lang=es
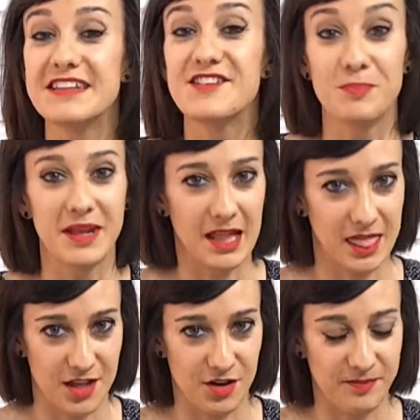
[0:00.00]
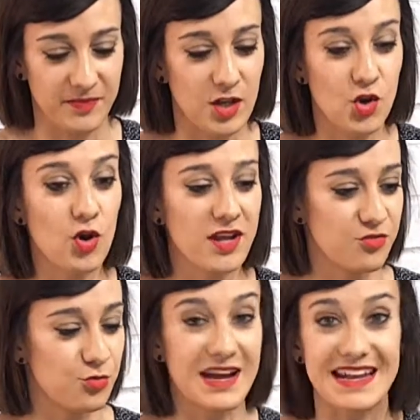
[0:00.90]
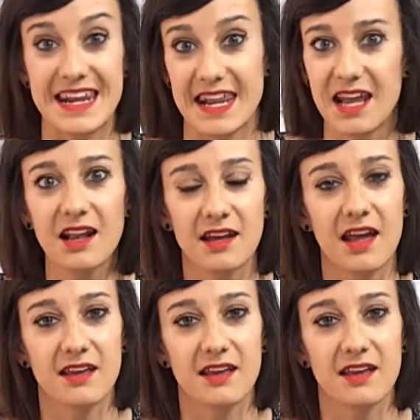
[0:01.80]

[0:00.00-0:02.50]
inspiración, no es una regla que